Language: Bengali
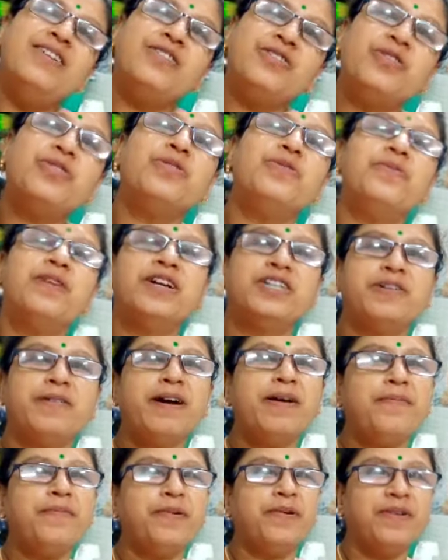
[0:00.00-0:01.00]
তো তোমরা
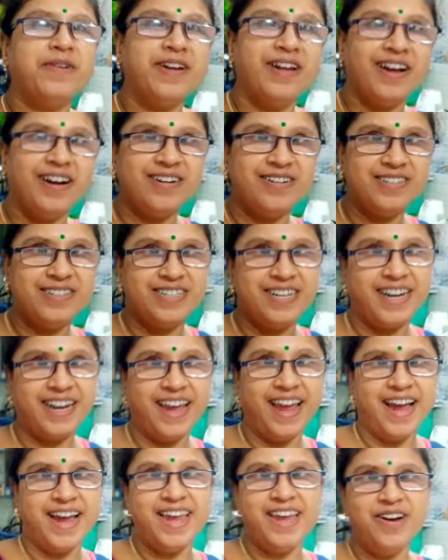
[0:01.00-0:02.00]
সবাই পনেরোই আগস্টে
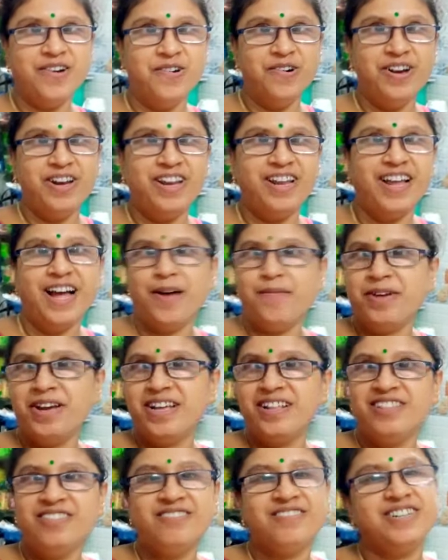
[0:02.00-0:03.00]
কে কী করলে আমি
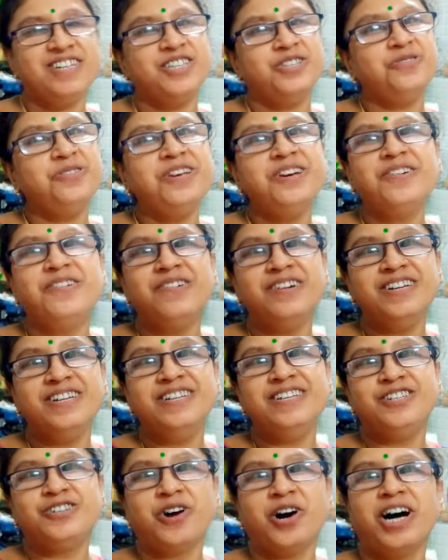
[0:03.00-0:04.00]
কিন্তু কিছুই
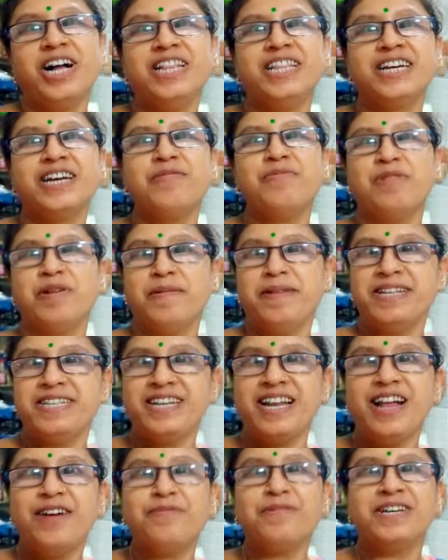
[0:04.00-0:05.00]
করিনি সকাল থেকে
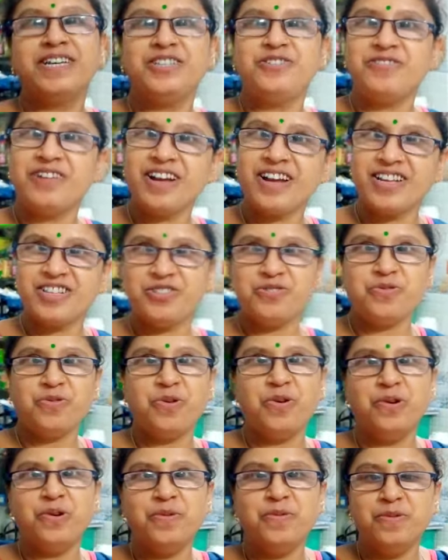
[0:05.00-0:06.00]
ভেবেছিলাম কিছু না কিছু
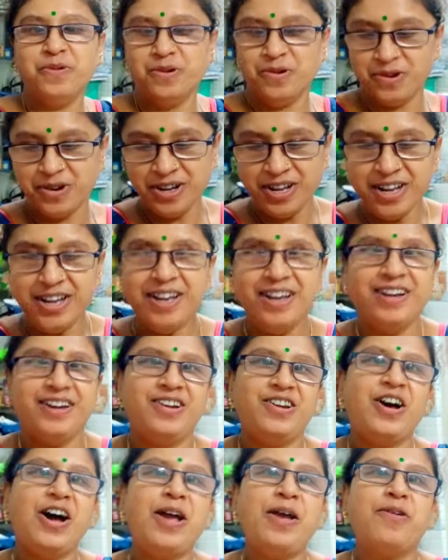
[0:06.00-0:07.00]
করব।
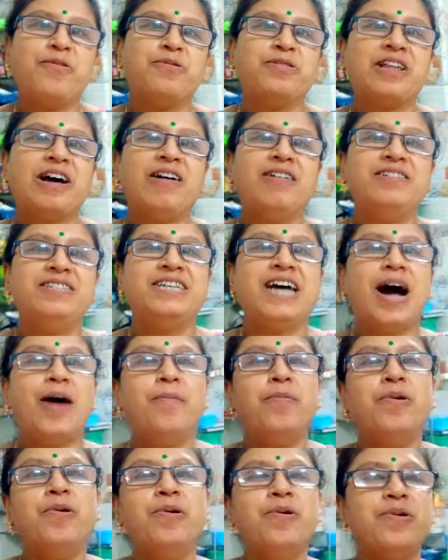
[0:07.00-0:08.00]
নয় কোথাও যাব
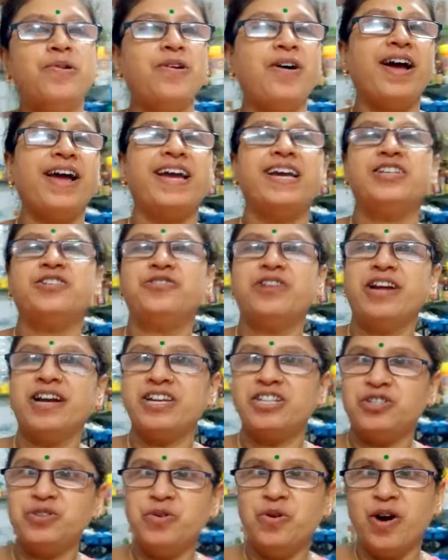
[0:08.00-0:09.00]
নয় কিছু না
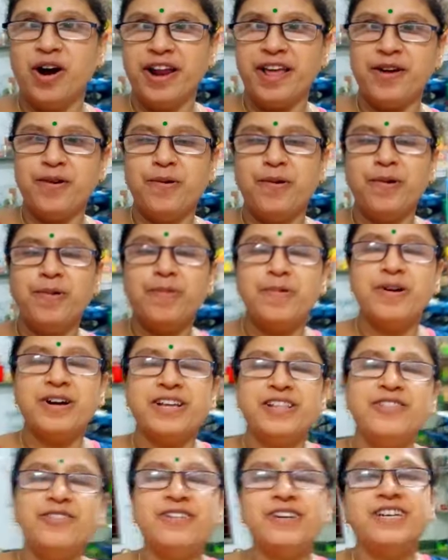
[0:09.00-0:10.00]
কিছু ঘরে করব
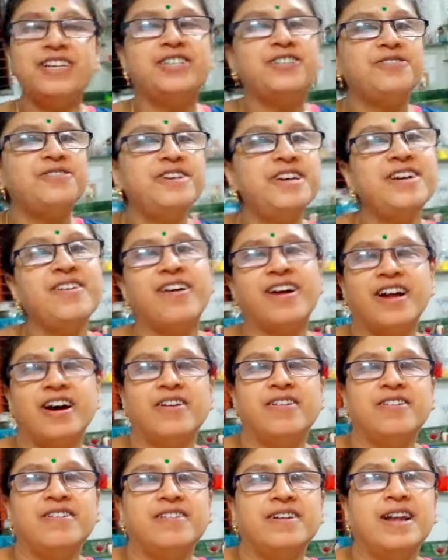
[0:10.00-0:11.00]
কিন্তু কিছুই করা
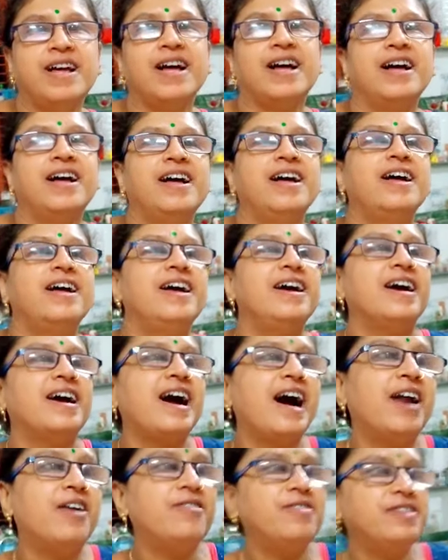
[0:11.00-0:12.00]
হলো না
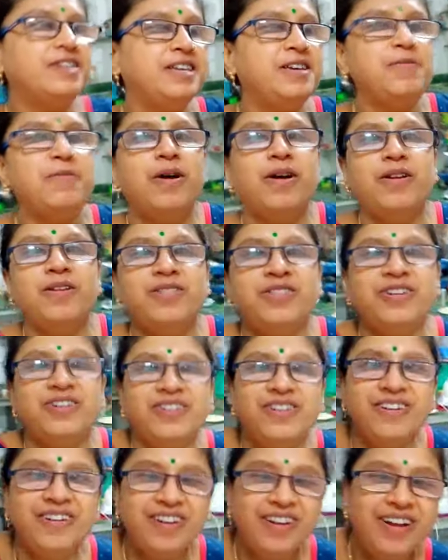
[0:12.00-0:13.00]
কারণ কি বলো
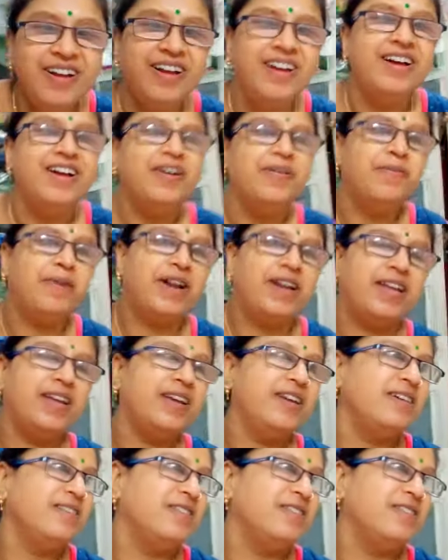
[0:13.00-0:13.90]
তো মানে